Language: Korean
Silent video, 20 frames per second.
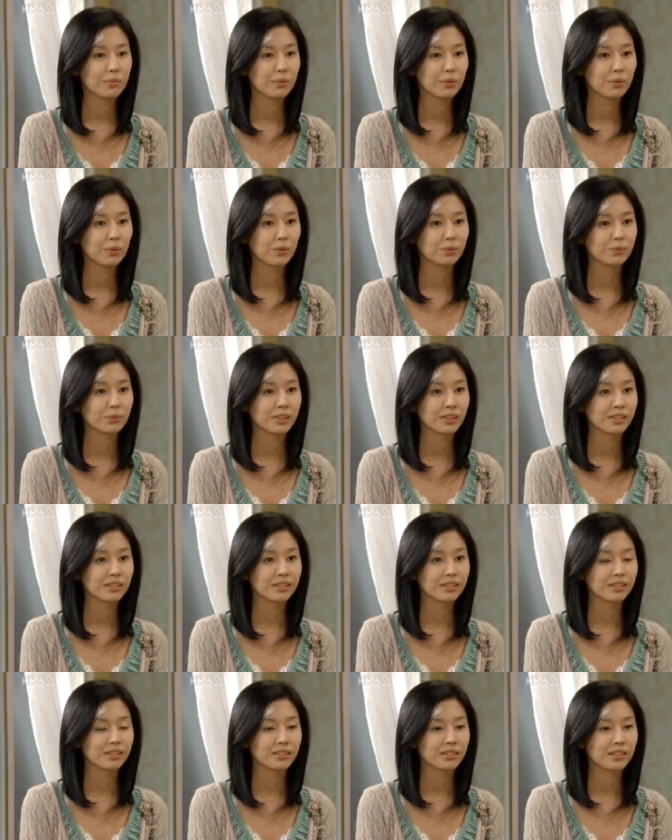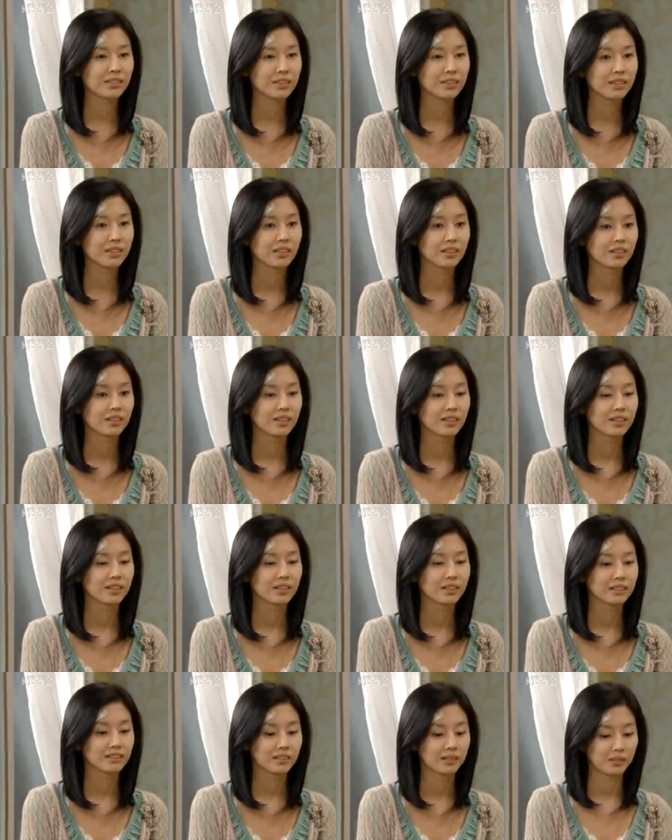알 필요 없다니.
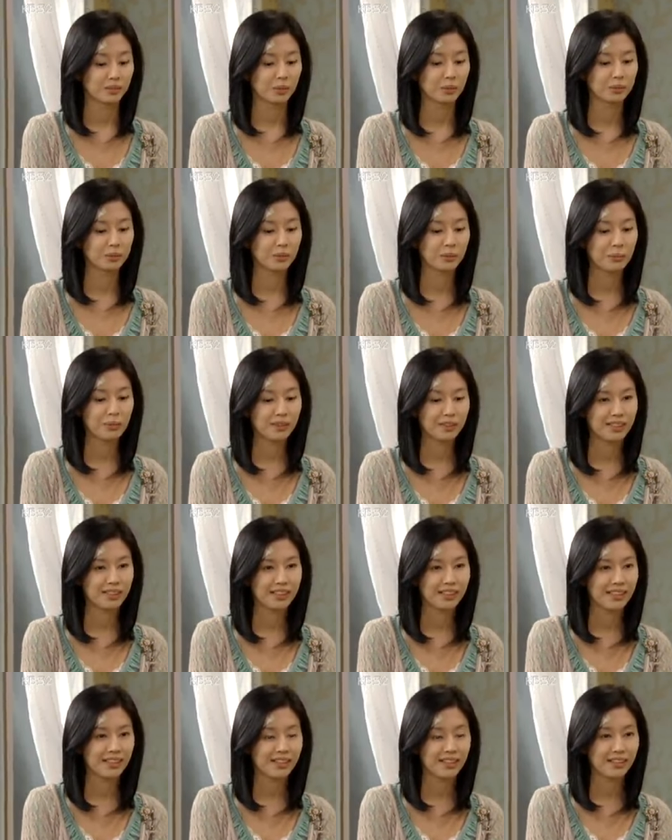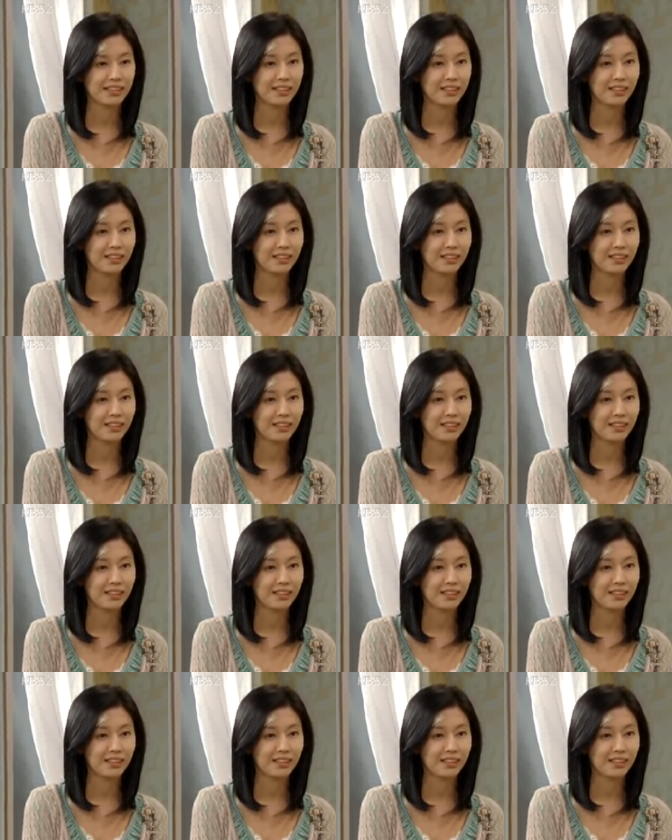섭섭하다,